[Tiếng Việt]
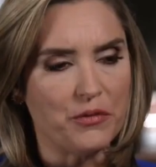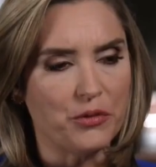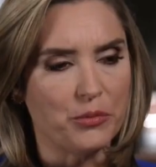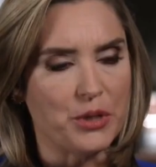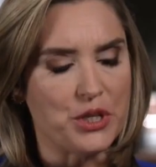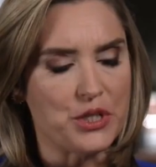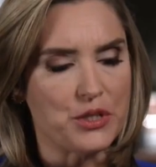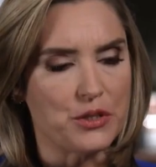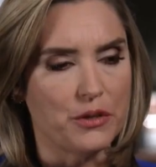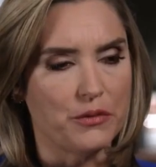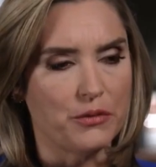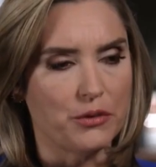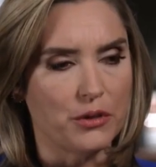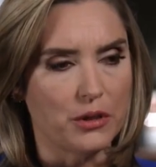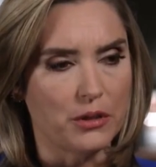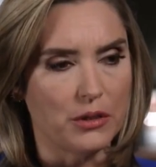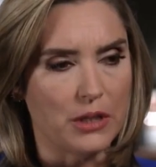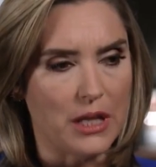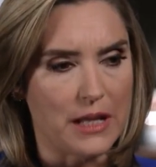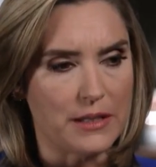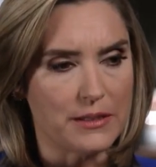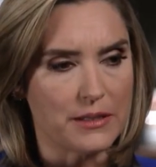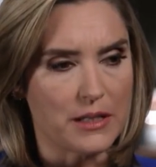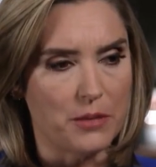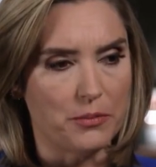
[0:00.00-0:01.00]
ông nói rằng
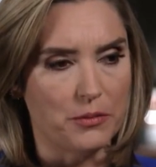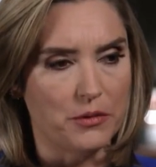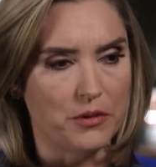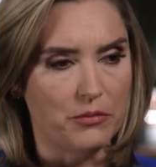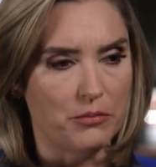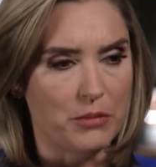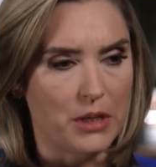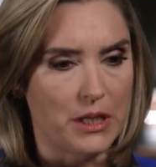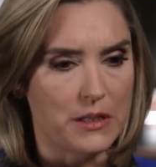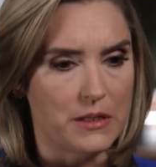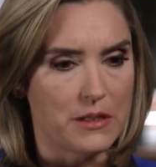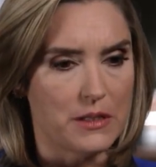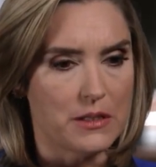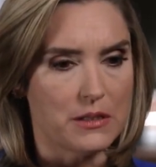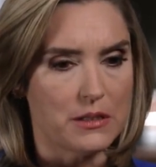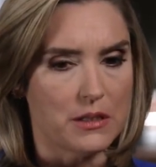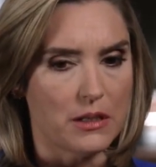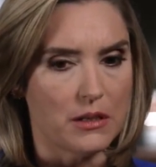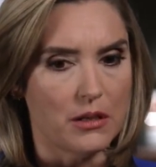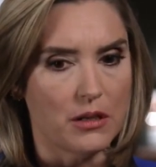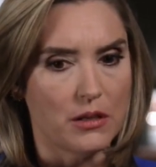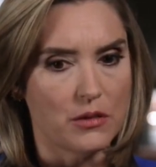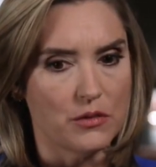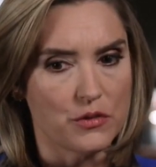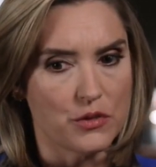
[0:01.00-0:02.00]
là
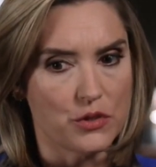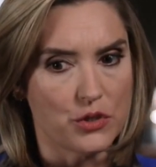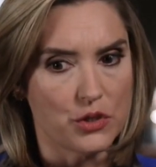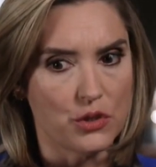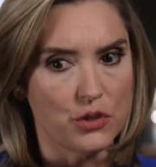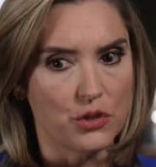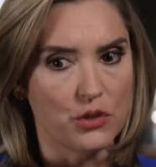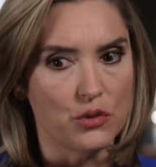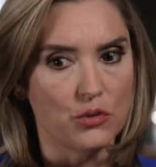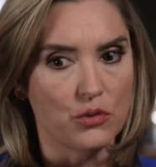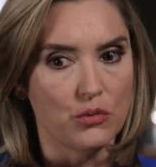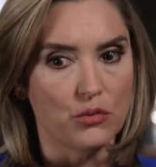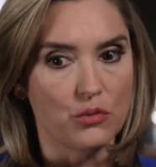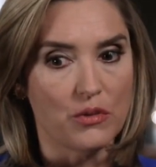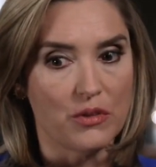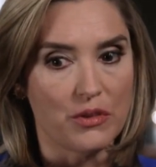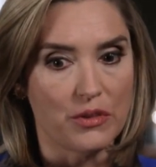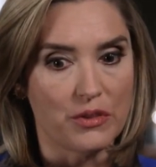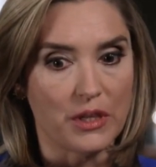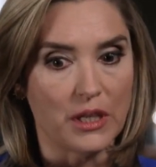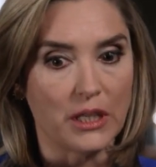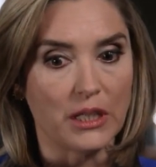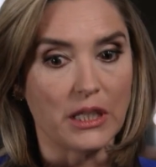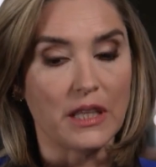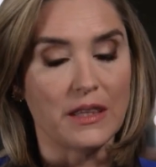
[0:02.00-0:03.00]
có
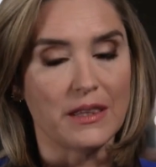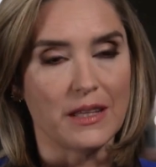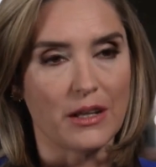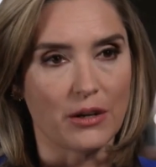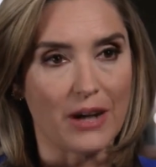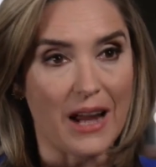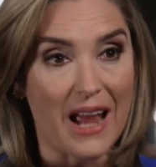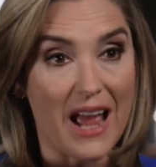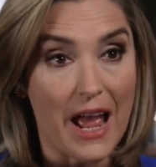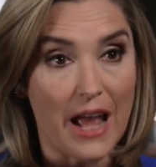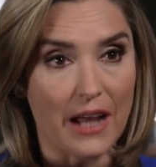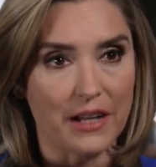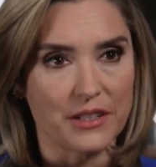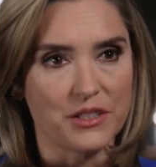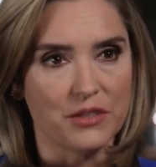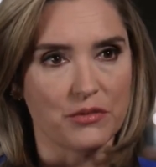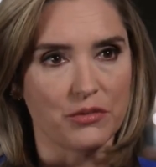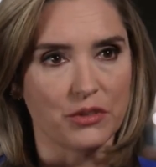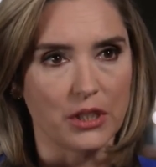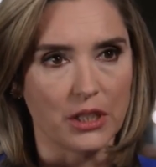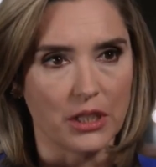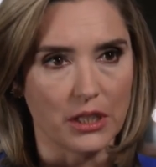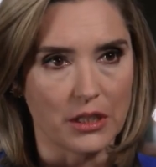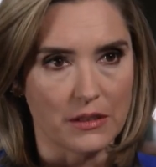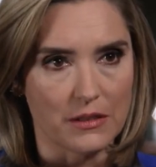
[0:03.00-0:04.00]
thể
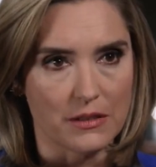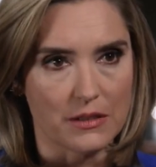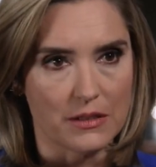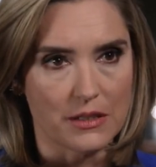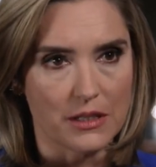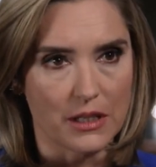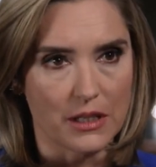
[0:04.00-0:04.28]
là